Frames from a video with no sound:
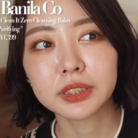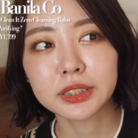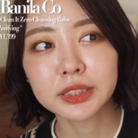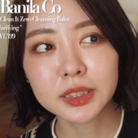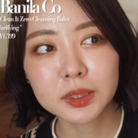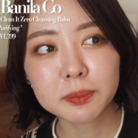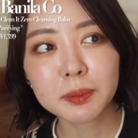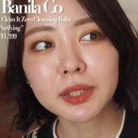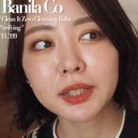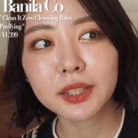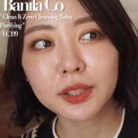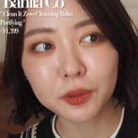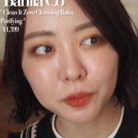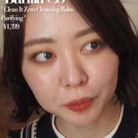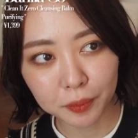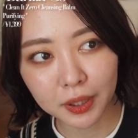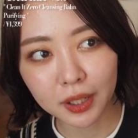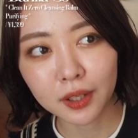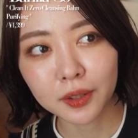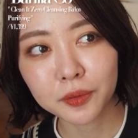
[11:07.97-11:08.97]
一番いい
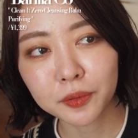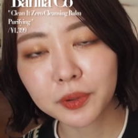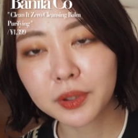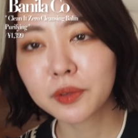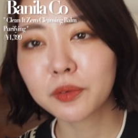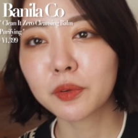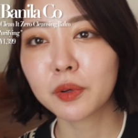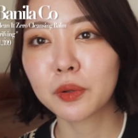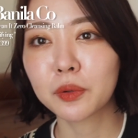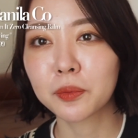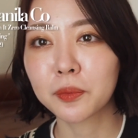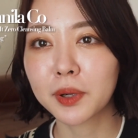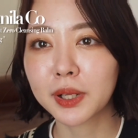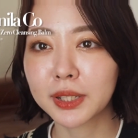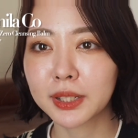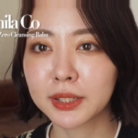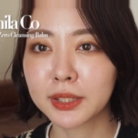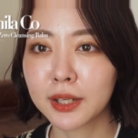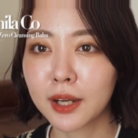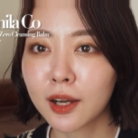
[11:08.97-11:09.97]
のはそれぞれのお
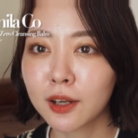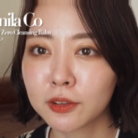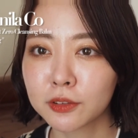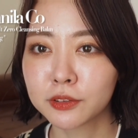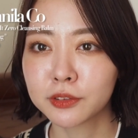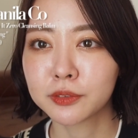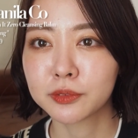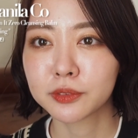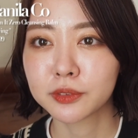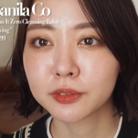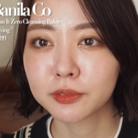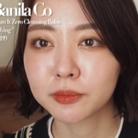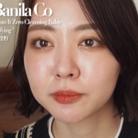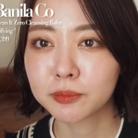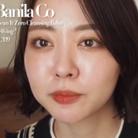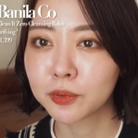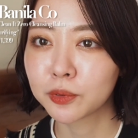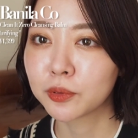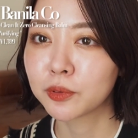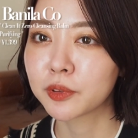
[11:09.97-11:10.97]
肌に合う
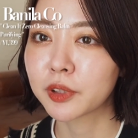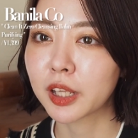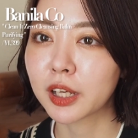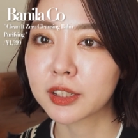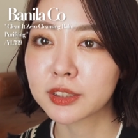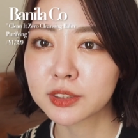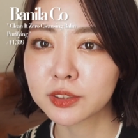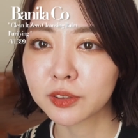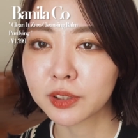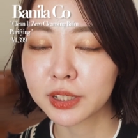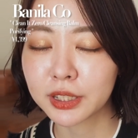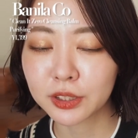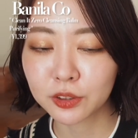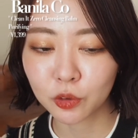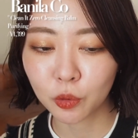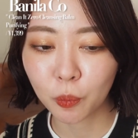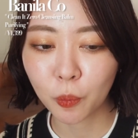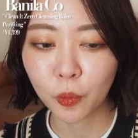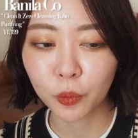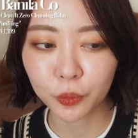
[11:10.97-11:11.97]
ものを探すのがいい
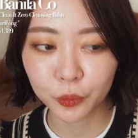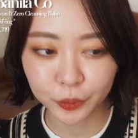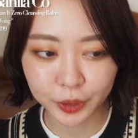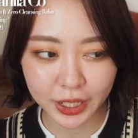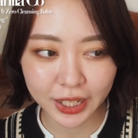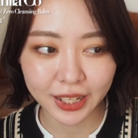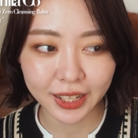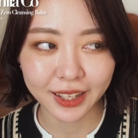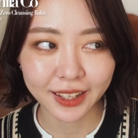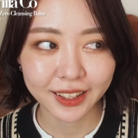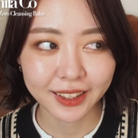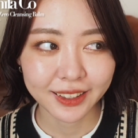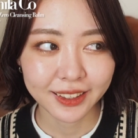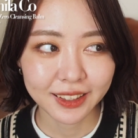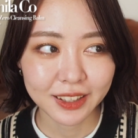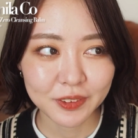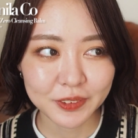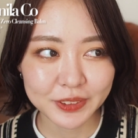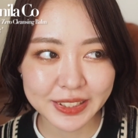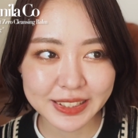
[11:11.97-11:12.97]
と思うので、
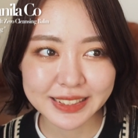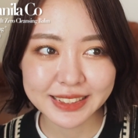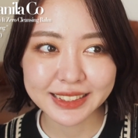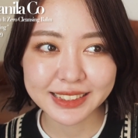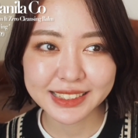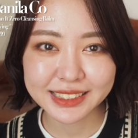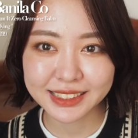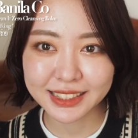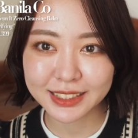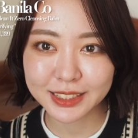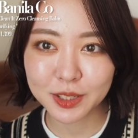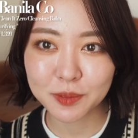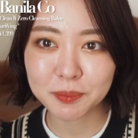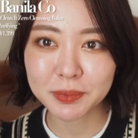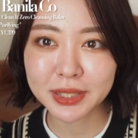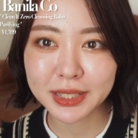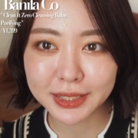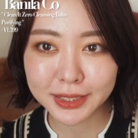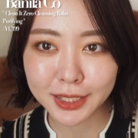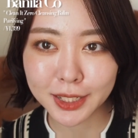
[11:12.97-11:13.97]
私が使った
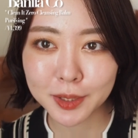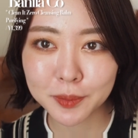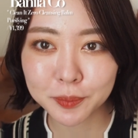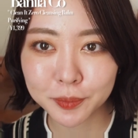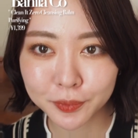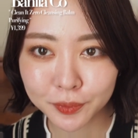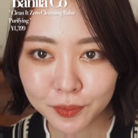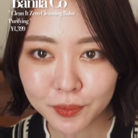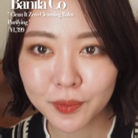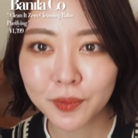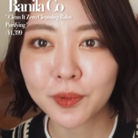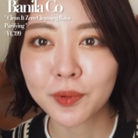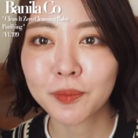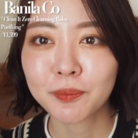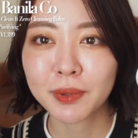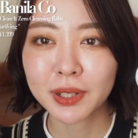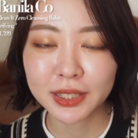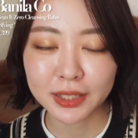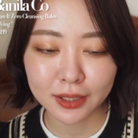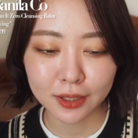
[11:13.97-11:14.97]
ミニタイプの
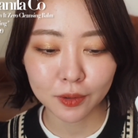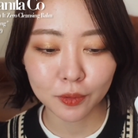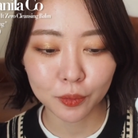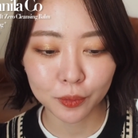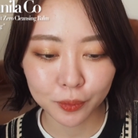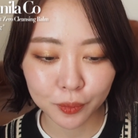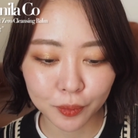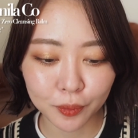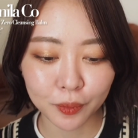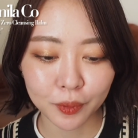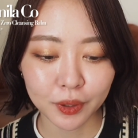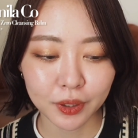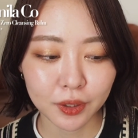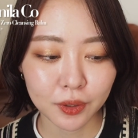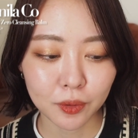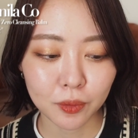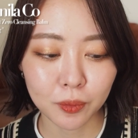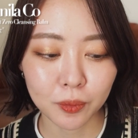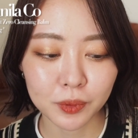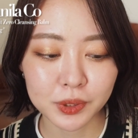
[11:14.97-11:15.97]
バニラ粉の
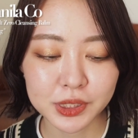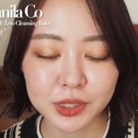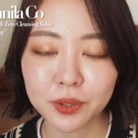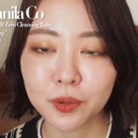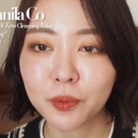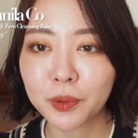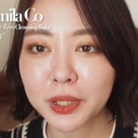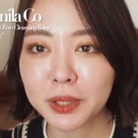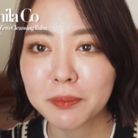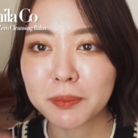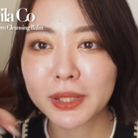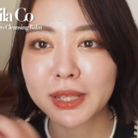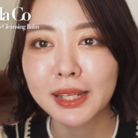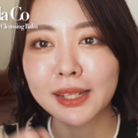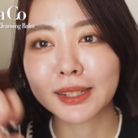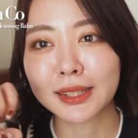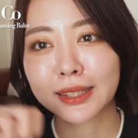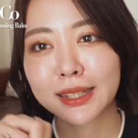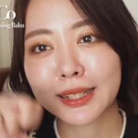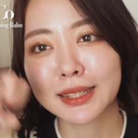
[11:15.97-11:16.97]
こう試供品みた
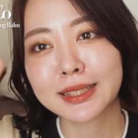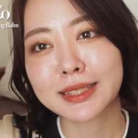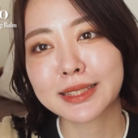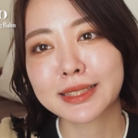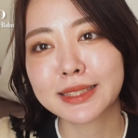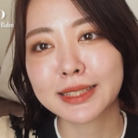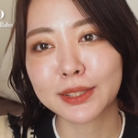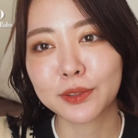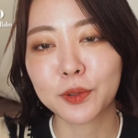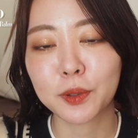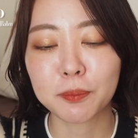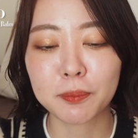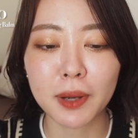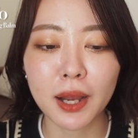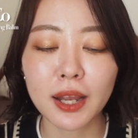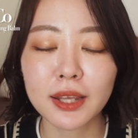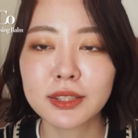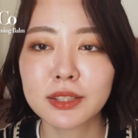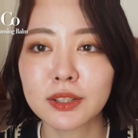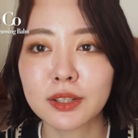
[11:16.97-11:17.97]
いなね、ちっちゃいのがいっぱ
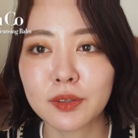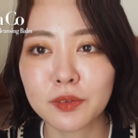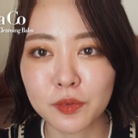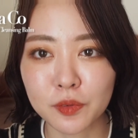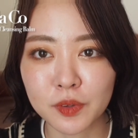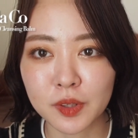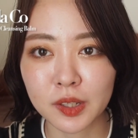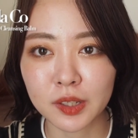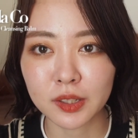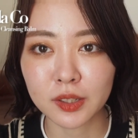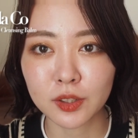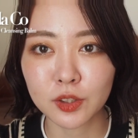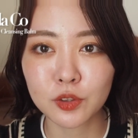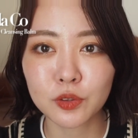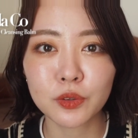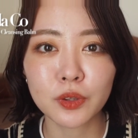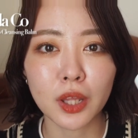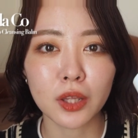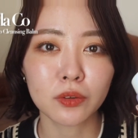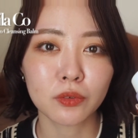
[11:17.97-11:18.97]
い入ってるやつをぜひ
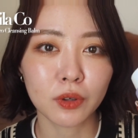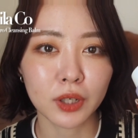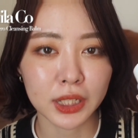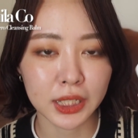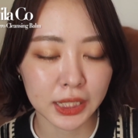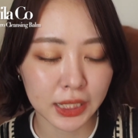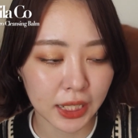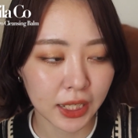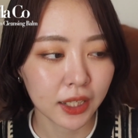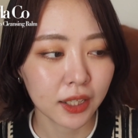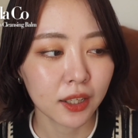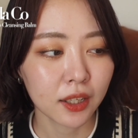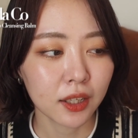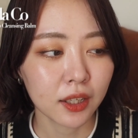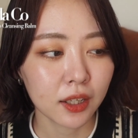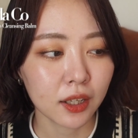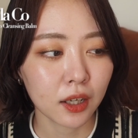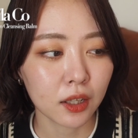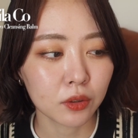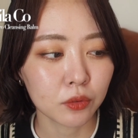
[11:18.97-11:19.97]
キューテンとかでね、
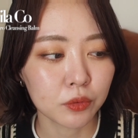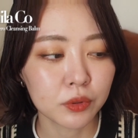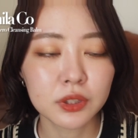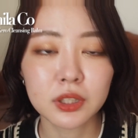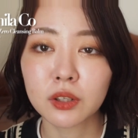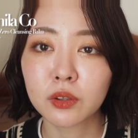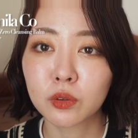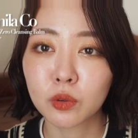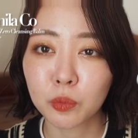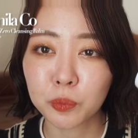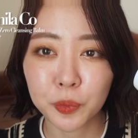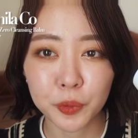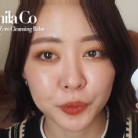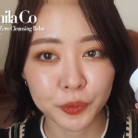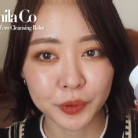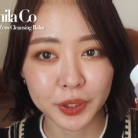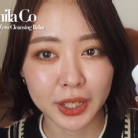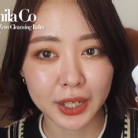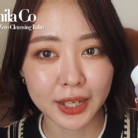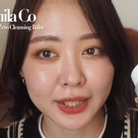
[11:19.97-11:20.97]
あの売ってると思う
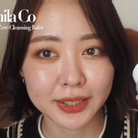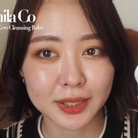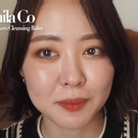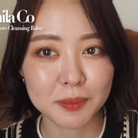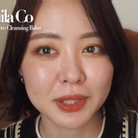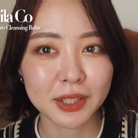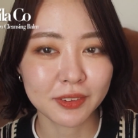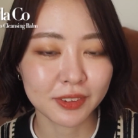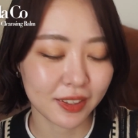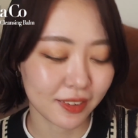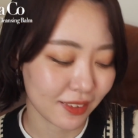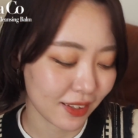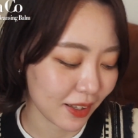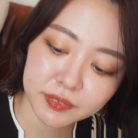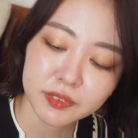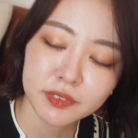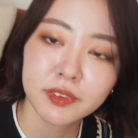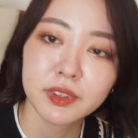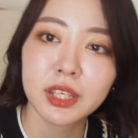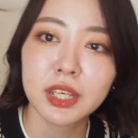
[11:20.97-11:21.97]
ので買ってみてください。
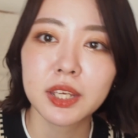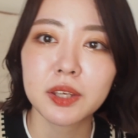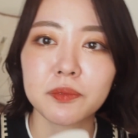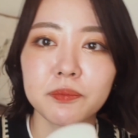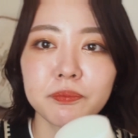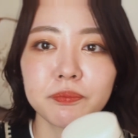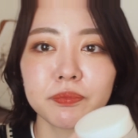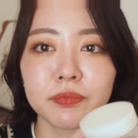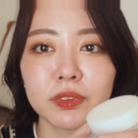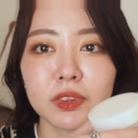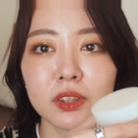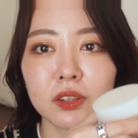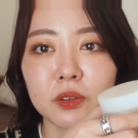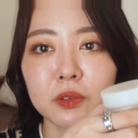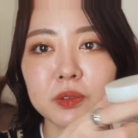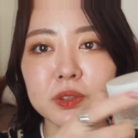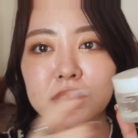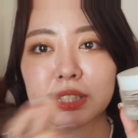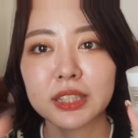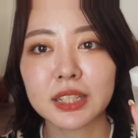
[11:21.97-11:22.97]
次こ
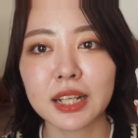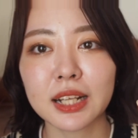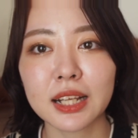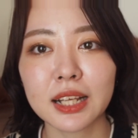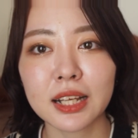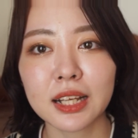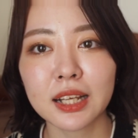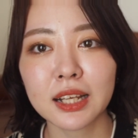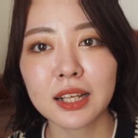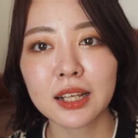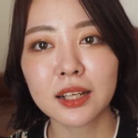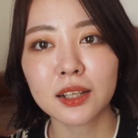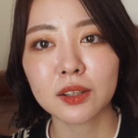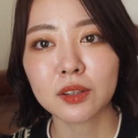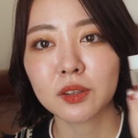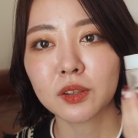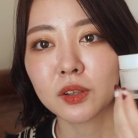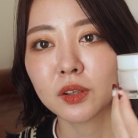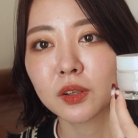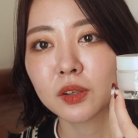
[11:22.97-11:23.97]
ち
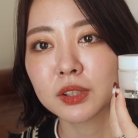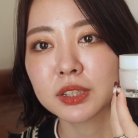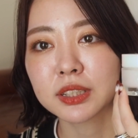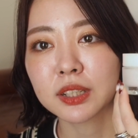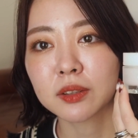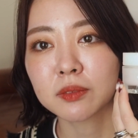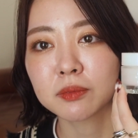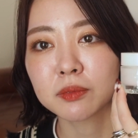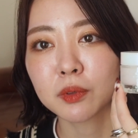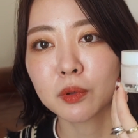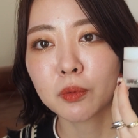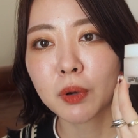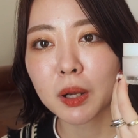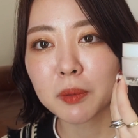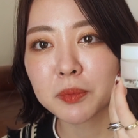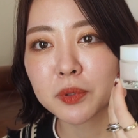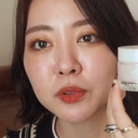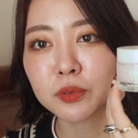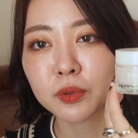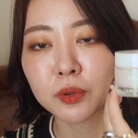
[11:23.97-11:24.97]
らじゃん、
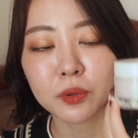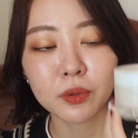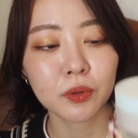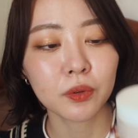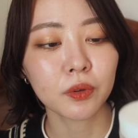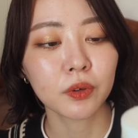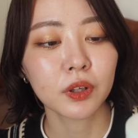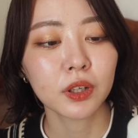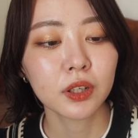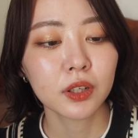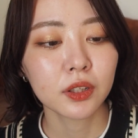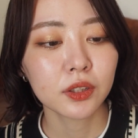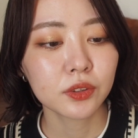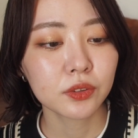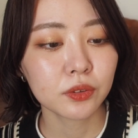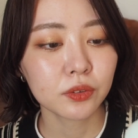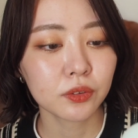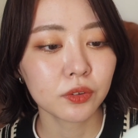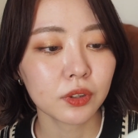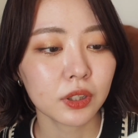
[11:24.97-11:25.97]
ファミュの
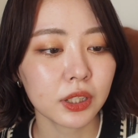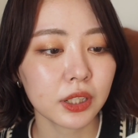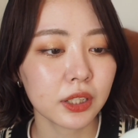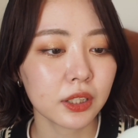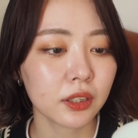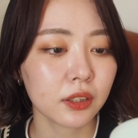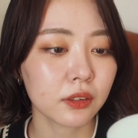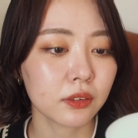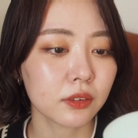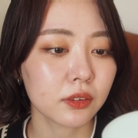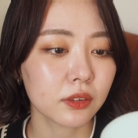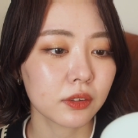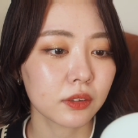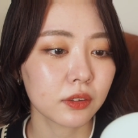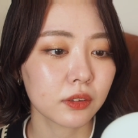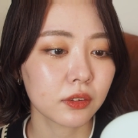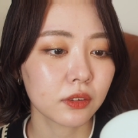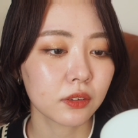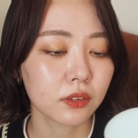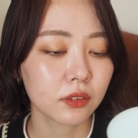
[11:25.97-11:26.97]
ちょっとだけ
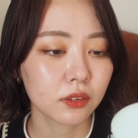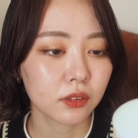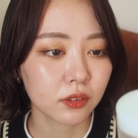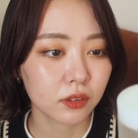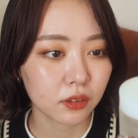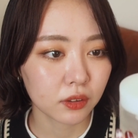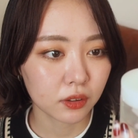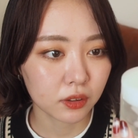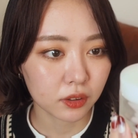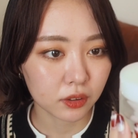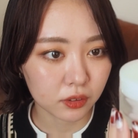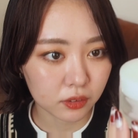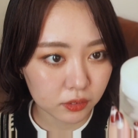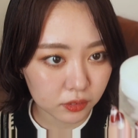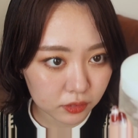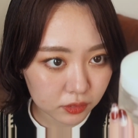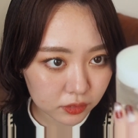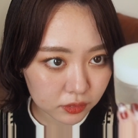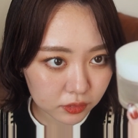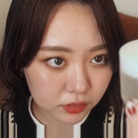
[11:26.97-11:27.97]
なんか
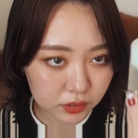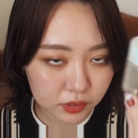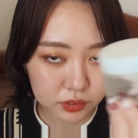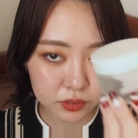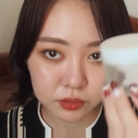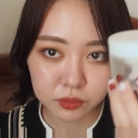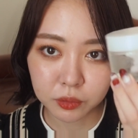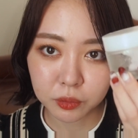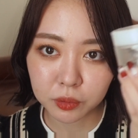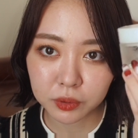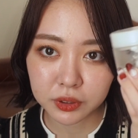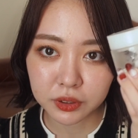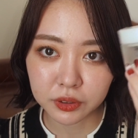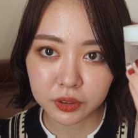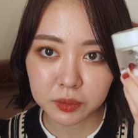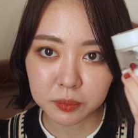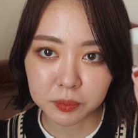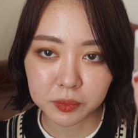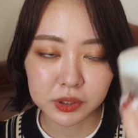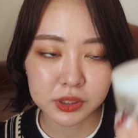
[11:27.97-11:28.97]
残って
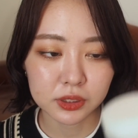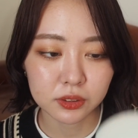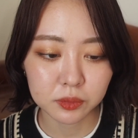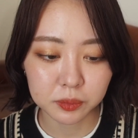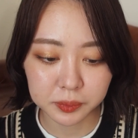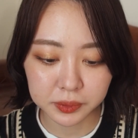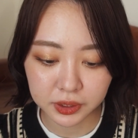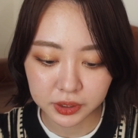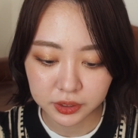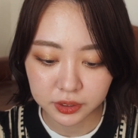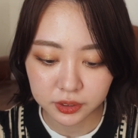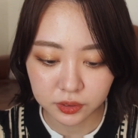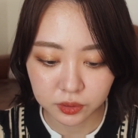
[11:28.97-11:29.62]
る気もしなくもないけ